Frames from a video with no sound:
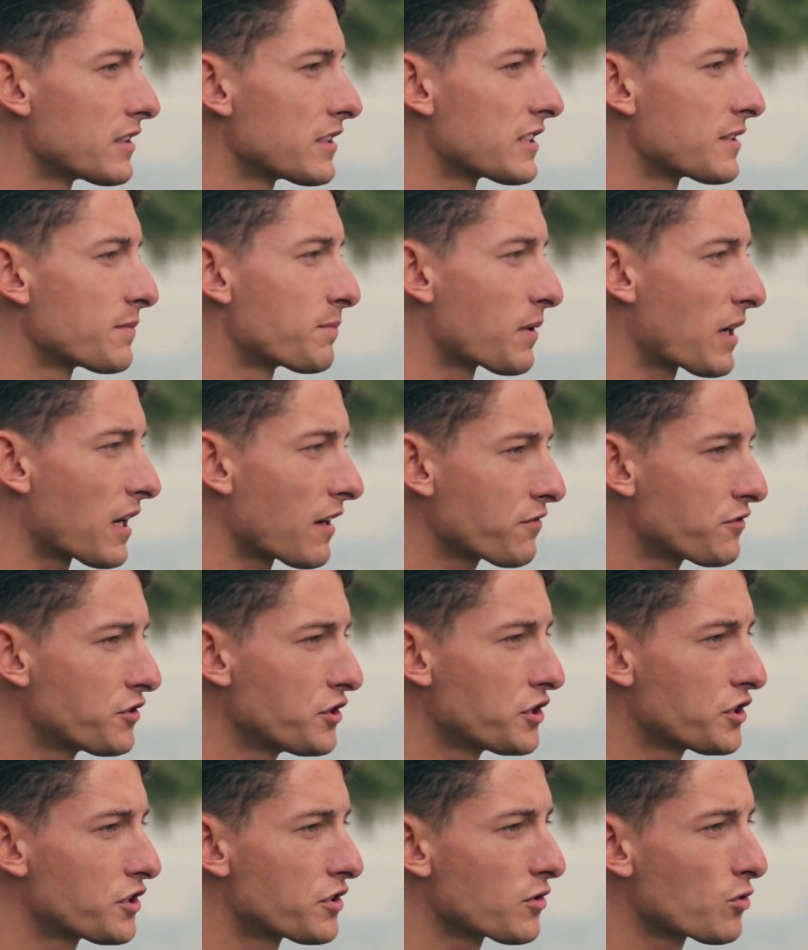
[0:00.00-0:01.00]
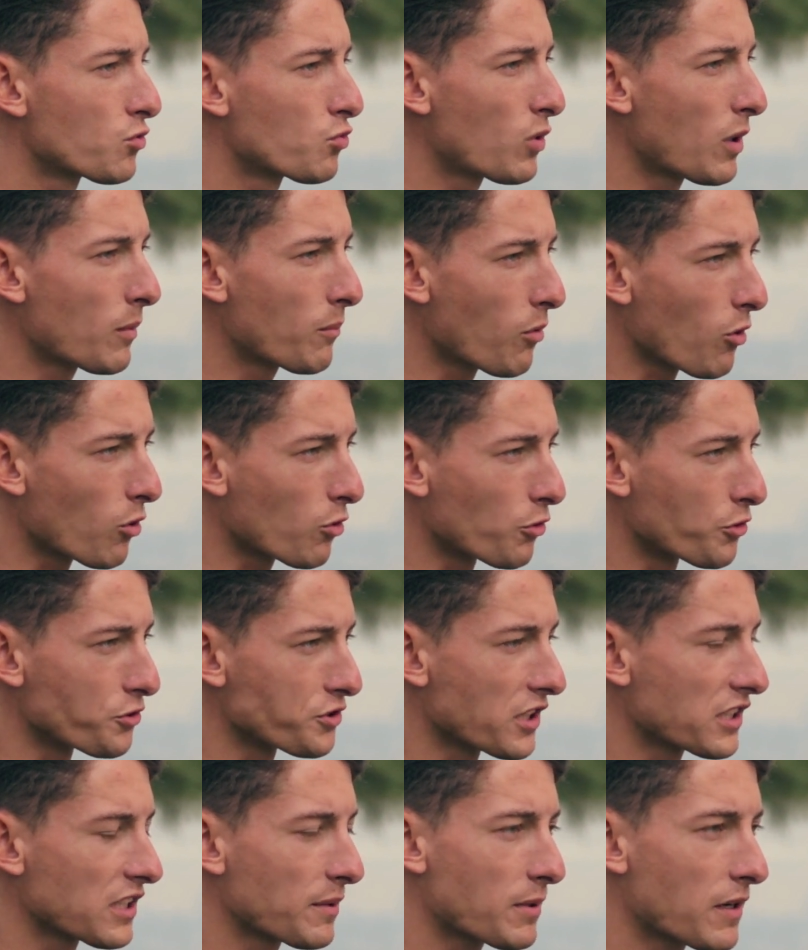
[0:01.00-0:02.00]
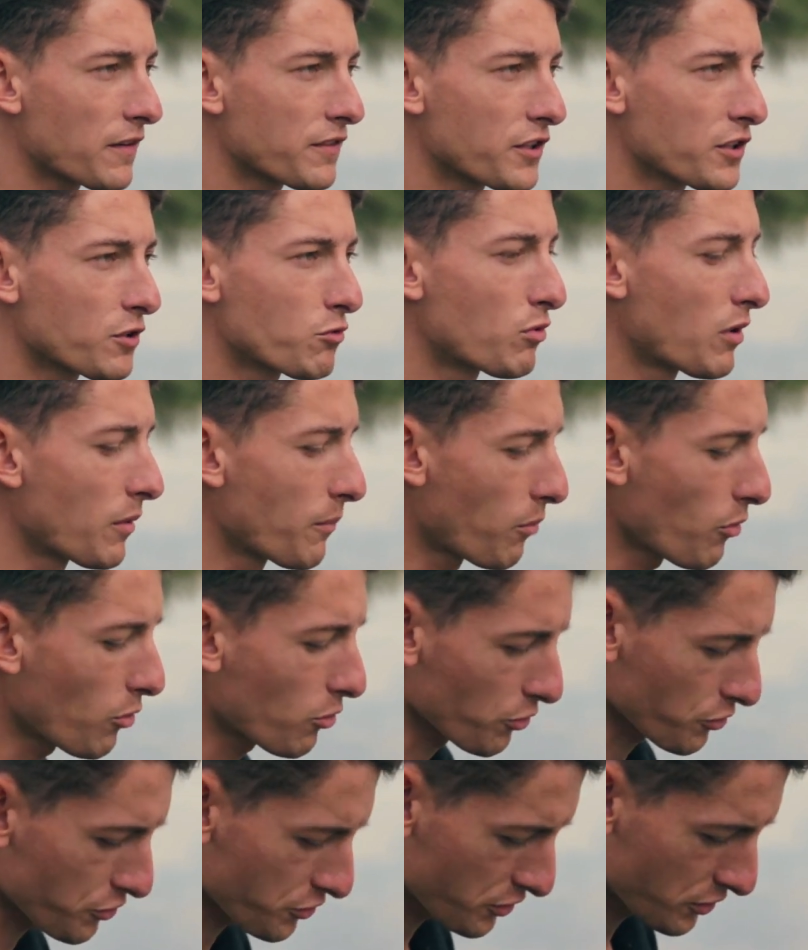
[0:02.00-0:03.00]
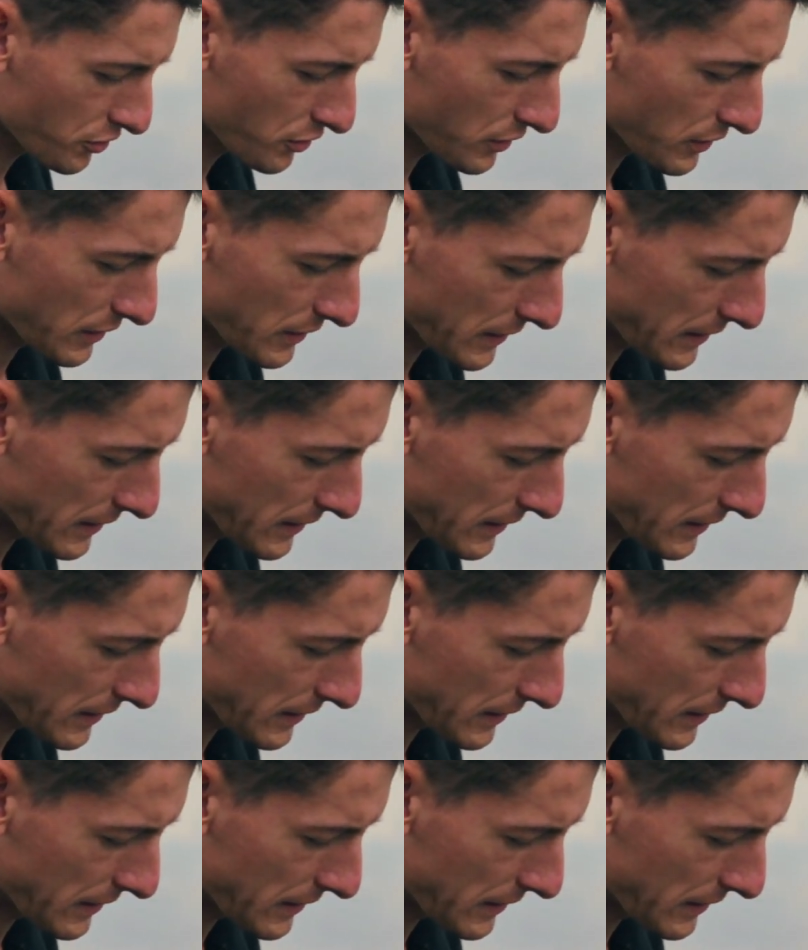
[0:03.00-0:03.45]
E, sprawdzić głębokość. Tak naprawdę głębokość, e,